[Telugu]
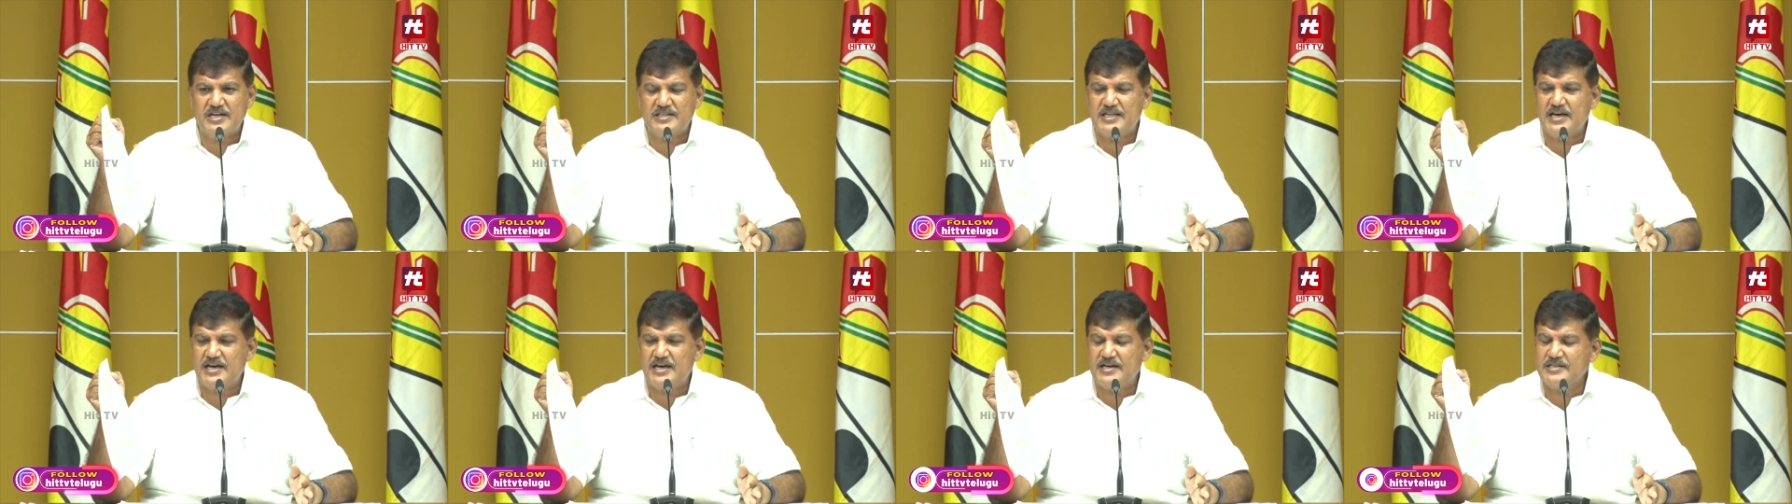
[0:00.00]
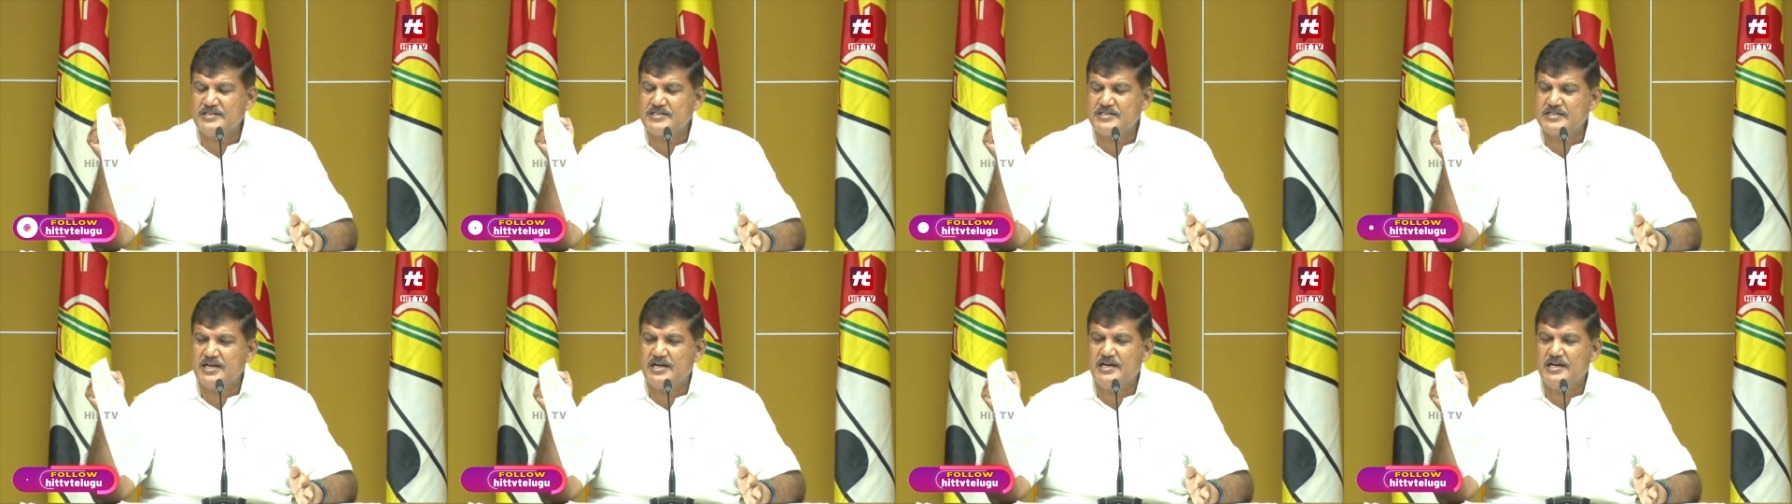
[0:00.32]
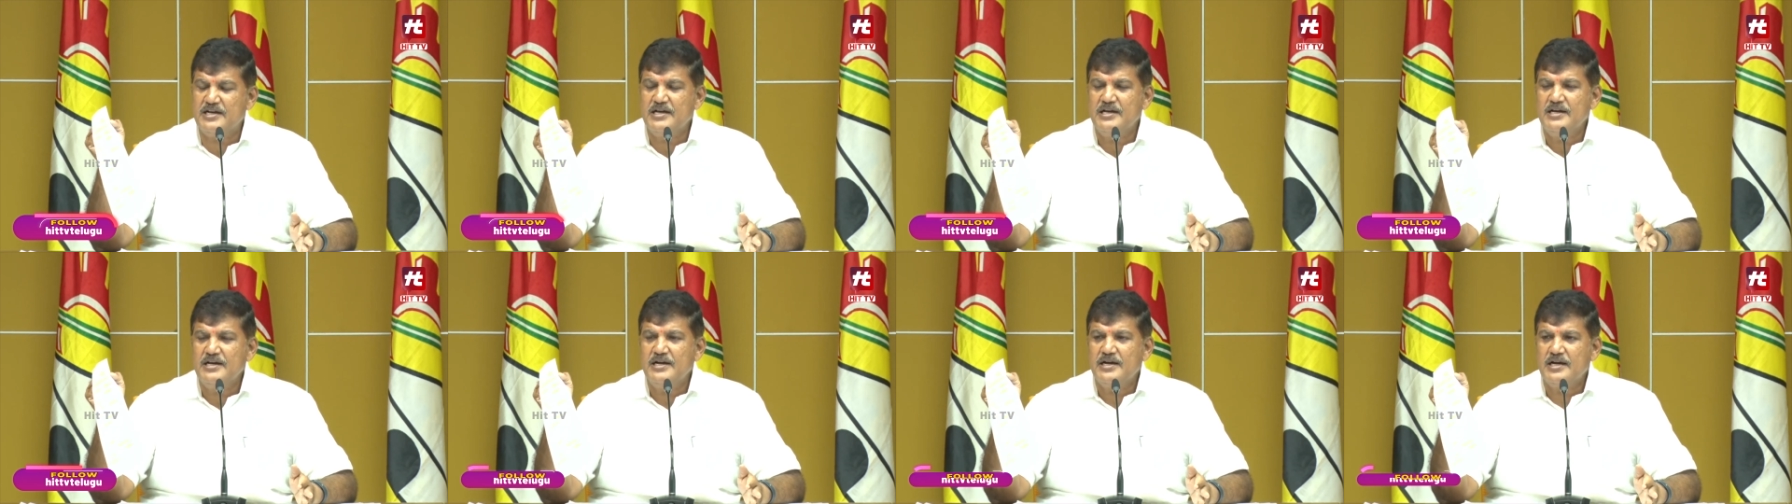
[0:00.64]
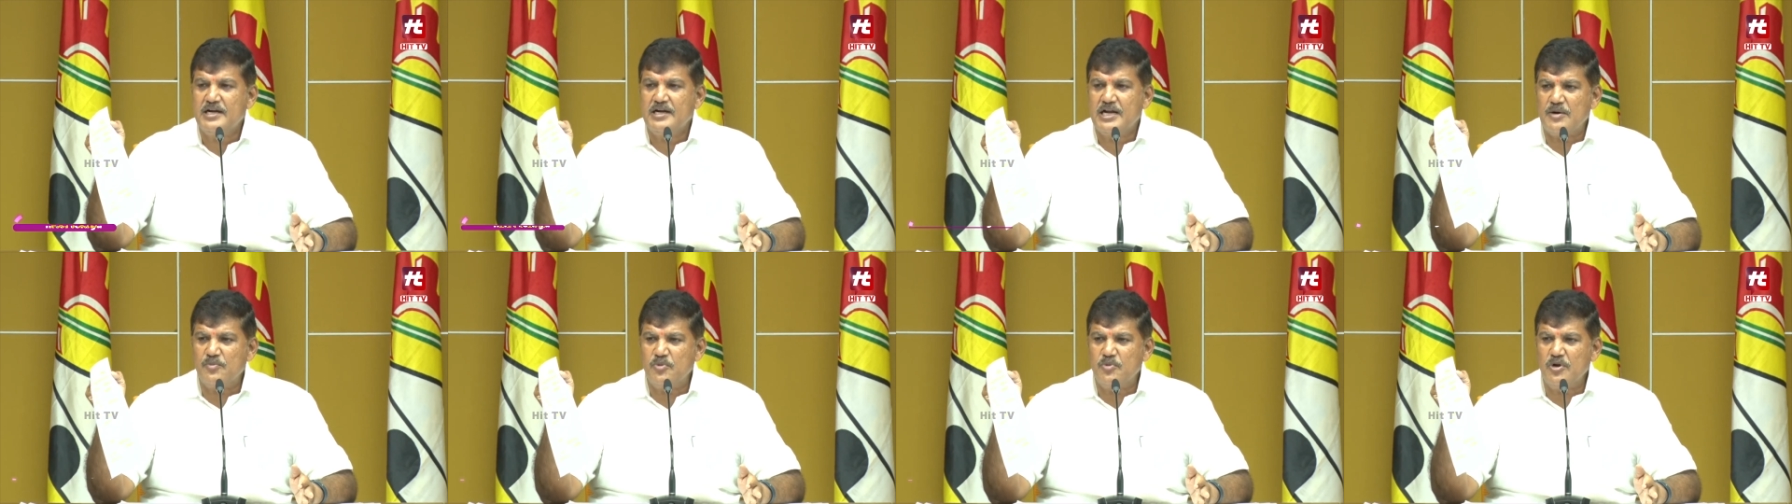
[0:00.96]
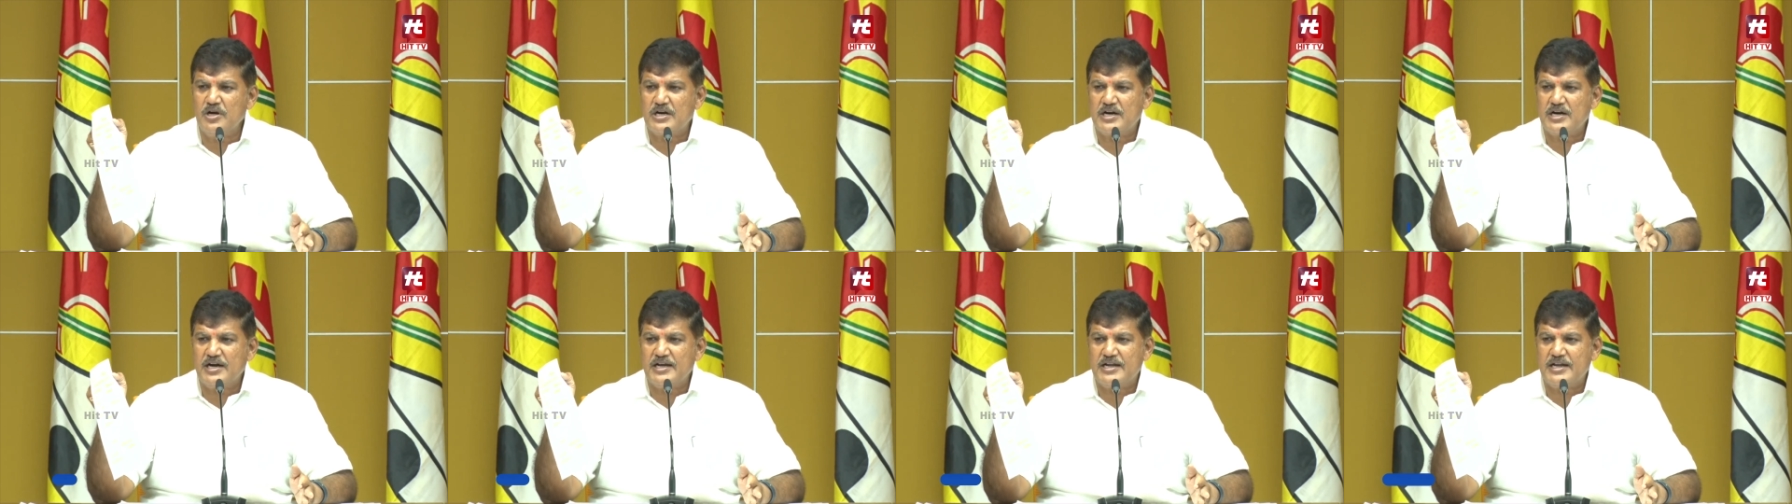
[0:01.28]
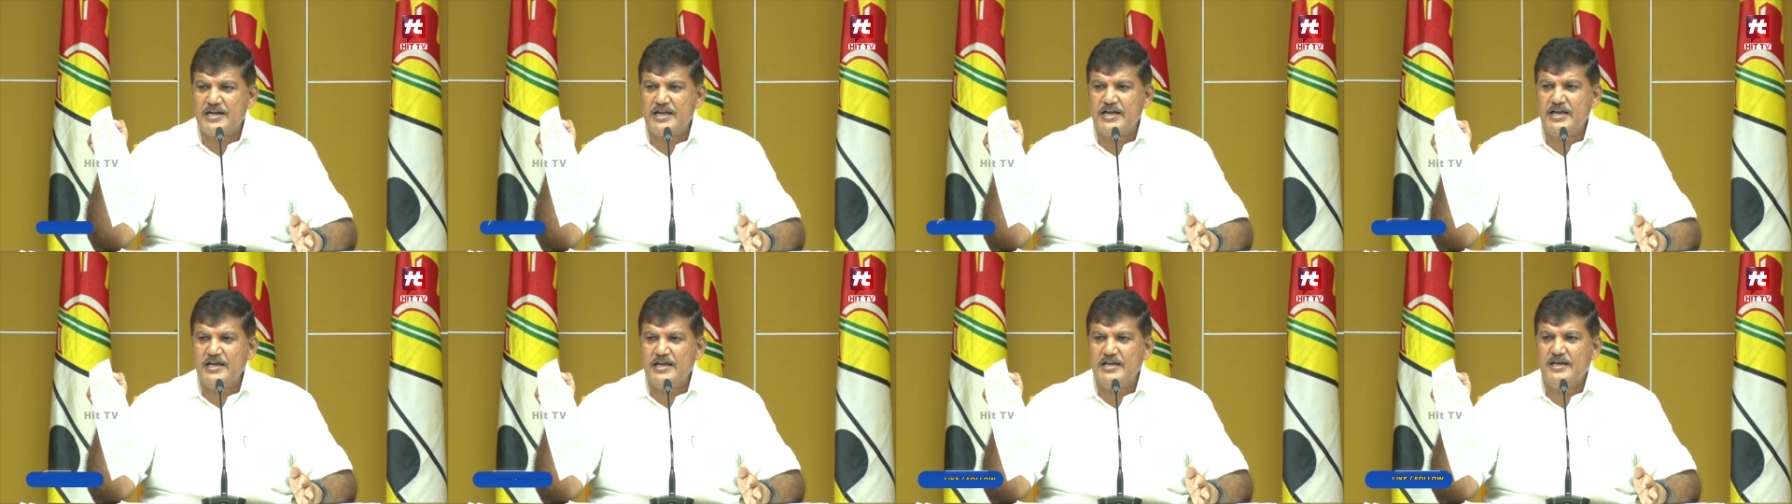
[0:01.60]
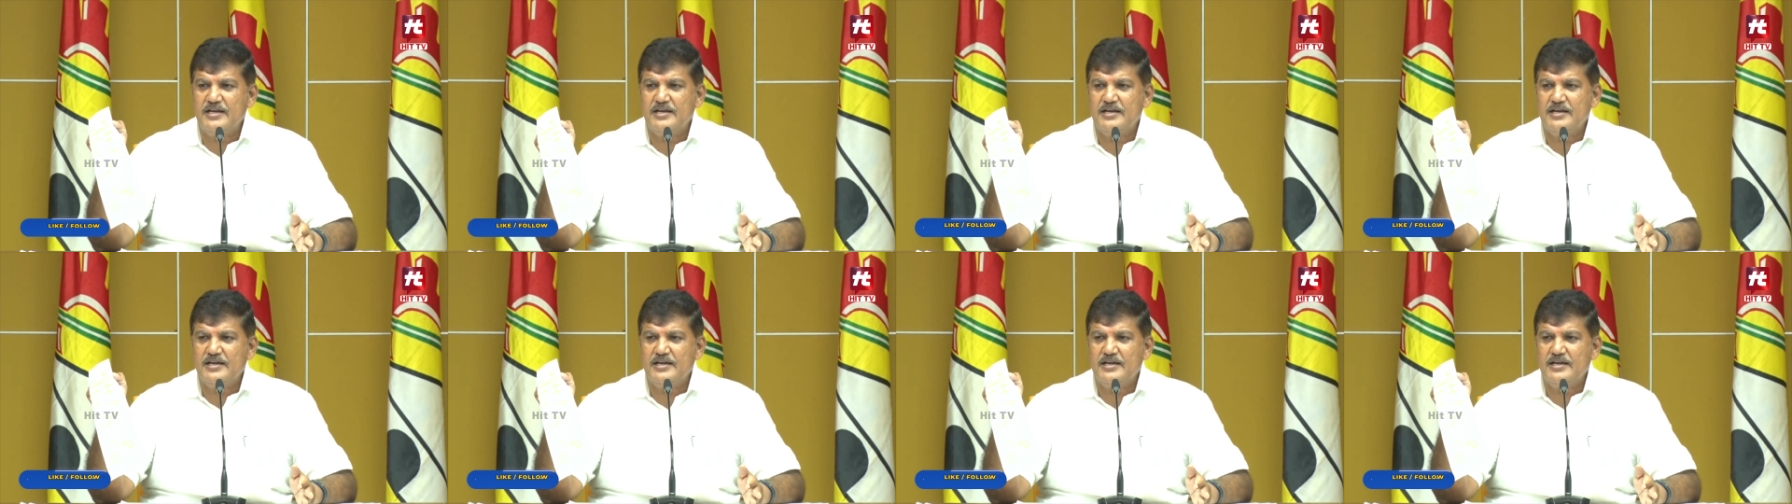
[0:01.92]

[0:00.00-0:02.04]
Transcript: నిర్ధారించిన డబ్బులు కట్టే